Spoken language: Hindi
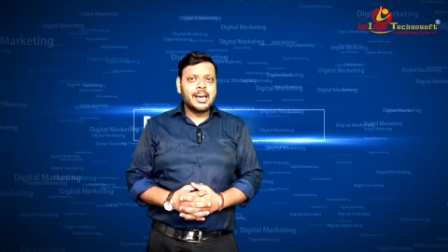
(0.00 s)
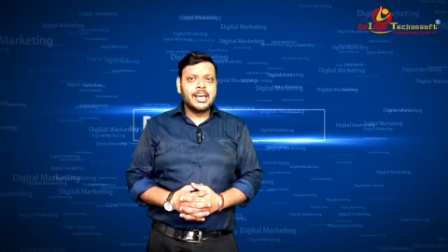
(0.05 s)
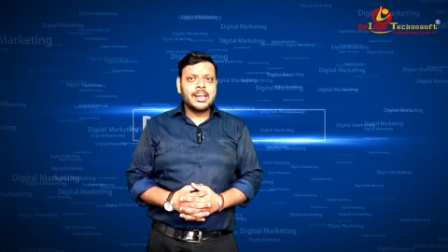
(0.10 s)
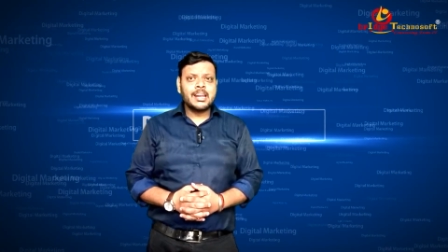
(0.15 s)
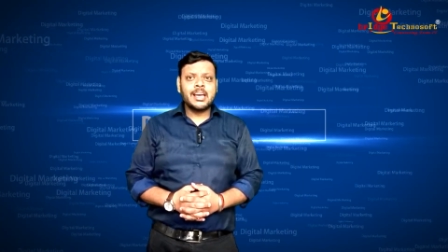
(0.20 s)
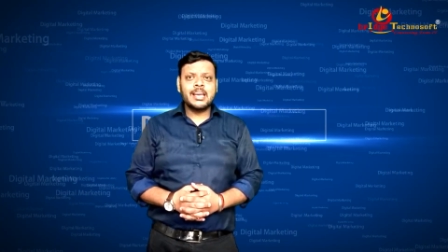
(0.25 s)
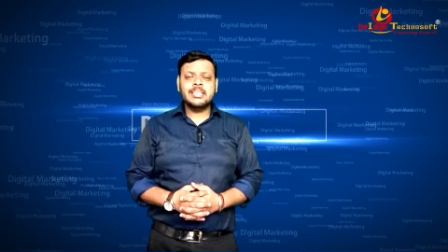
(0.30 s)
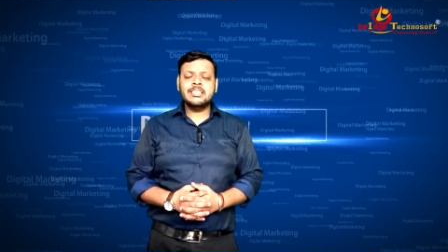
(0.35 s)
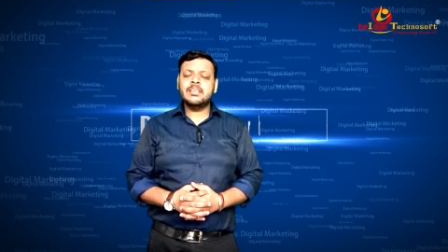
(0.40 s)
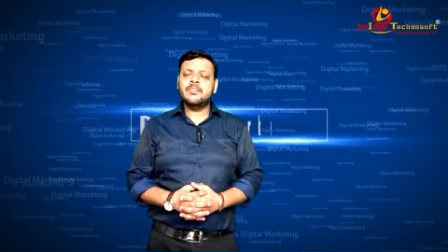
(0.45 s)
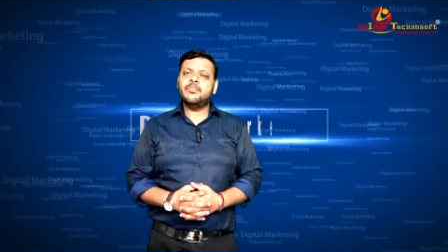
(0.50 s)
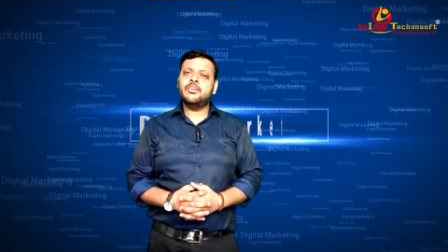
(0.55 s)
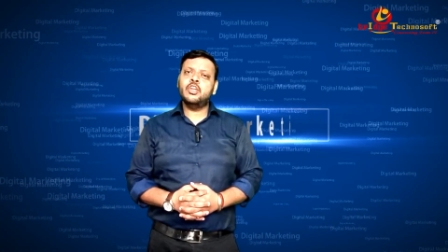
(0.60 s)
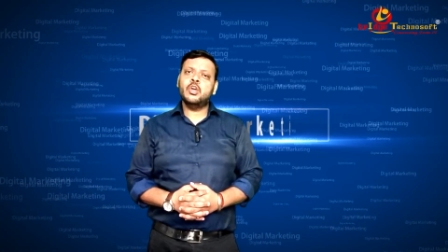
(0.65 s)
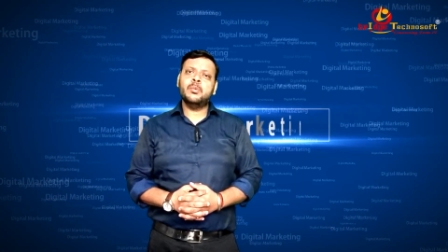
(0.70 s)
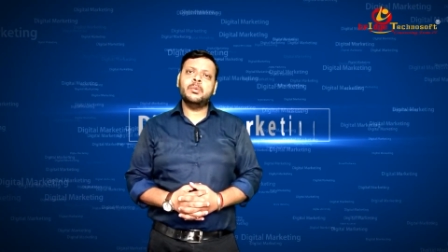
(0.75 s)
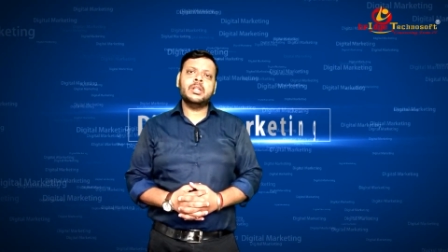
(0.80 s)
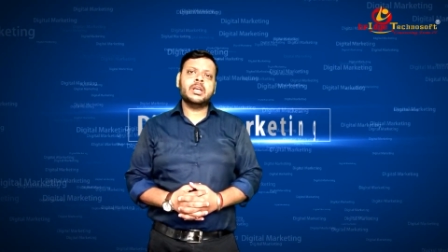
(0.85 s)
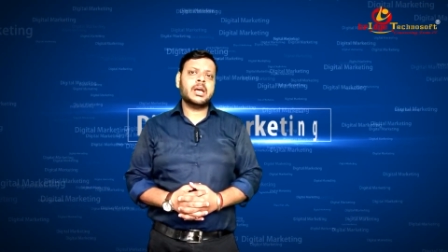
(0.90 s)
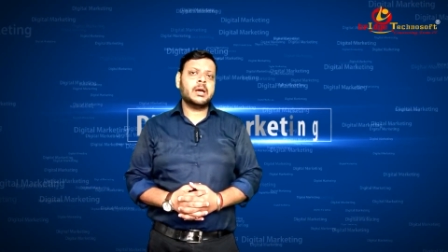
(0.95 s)
अगर गाइस ये
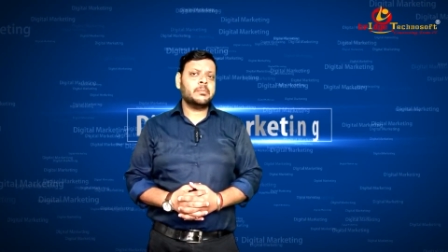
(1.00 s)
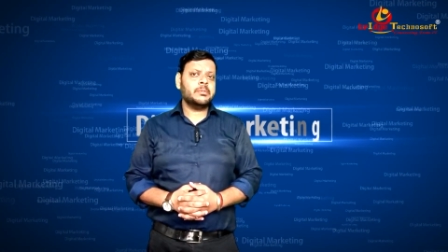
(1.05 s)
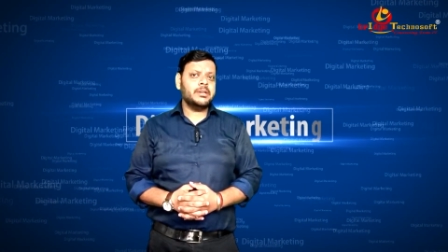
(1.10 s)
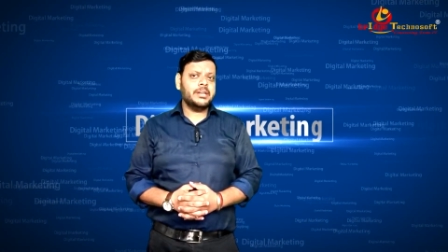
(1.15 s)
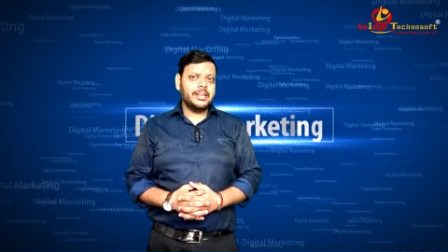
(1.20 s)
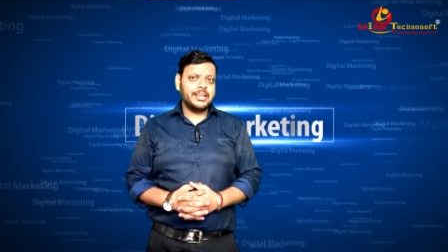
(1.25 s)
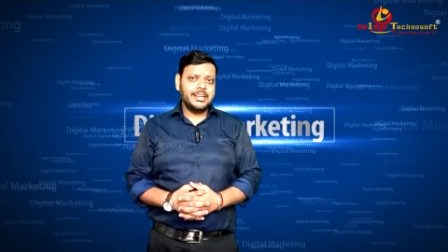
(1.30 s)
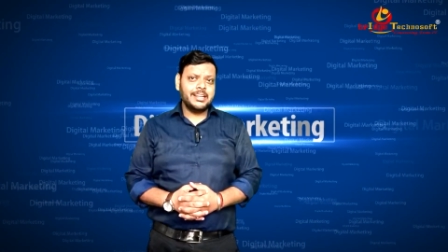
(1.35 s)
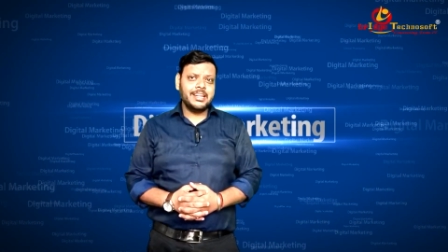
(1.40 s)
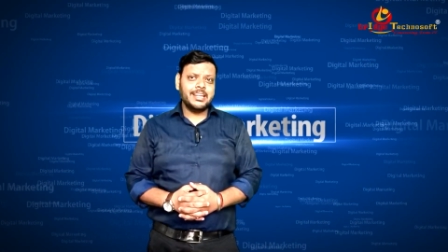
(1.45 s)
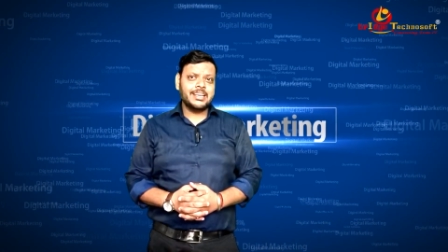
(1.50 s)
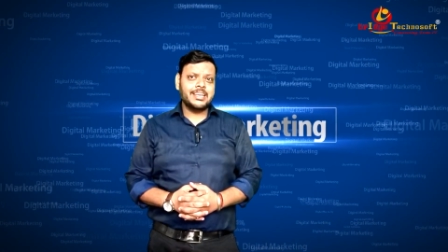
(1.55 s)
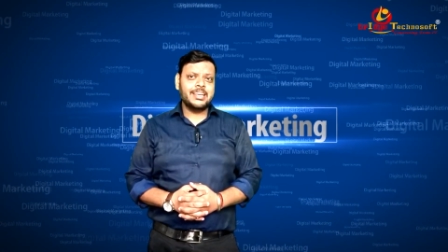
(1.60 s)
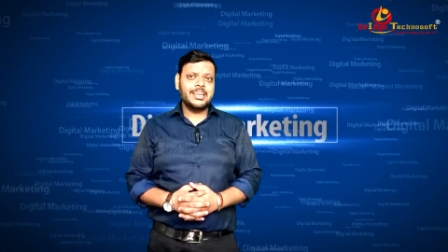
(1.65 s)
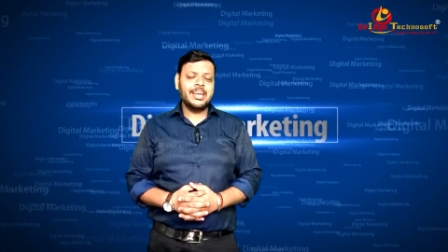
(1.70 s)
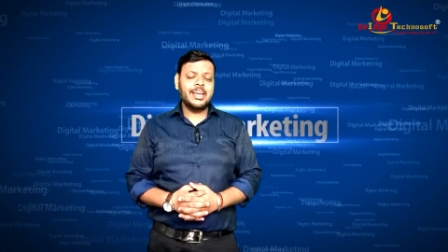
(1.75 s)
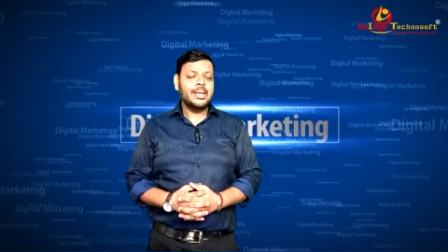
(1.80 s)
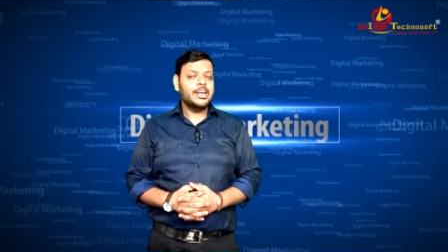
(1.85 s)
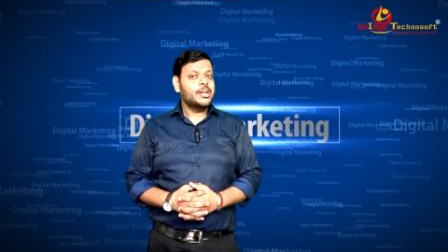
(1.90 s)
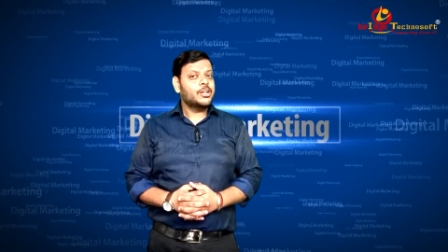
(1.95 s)
वीडियो अभी तक आपने नहीं
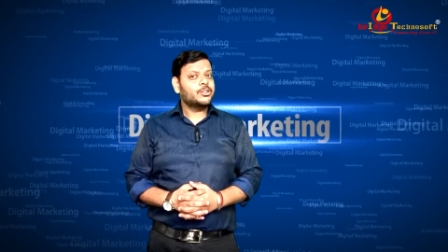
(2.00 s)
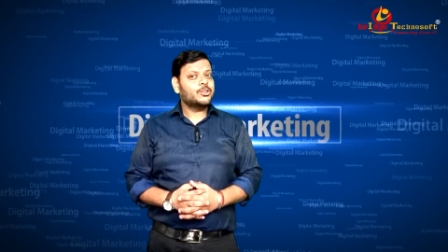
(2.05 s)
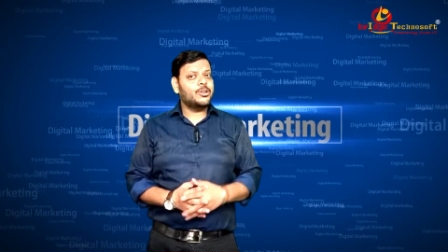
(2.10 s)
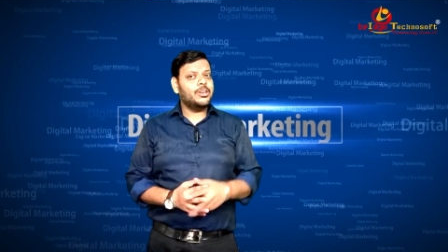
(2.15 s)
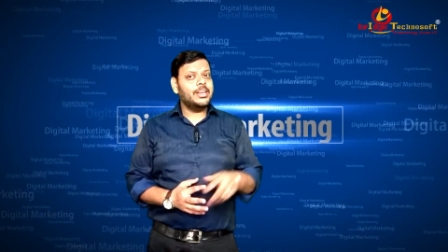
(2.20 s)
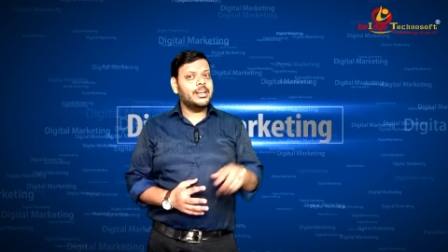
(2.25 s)
देखी है